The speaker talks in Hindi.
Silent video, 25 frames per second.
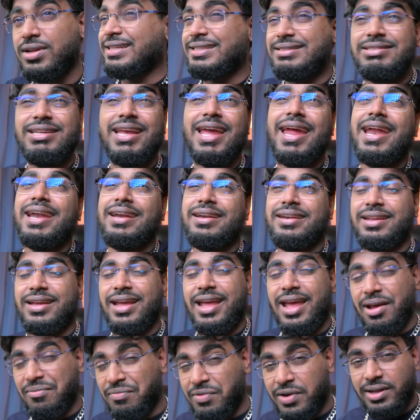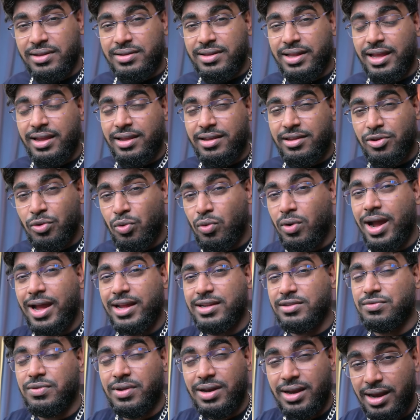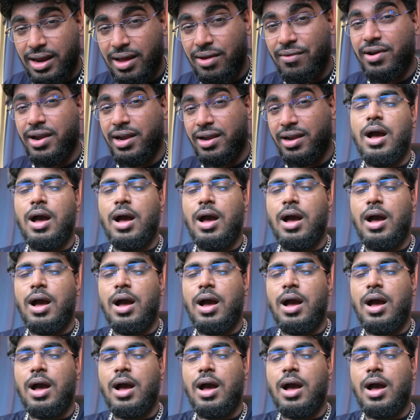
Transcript: जेट एवरीथिंग यू गाइस विल लव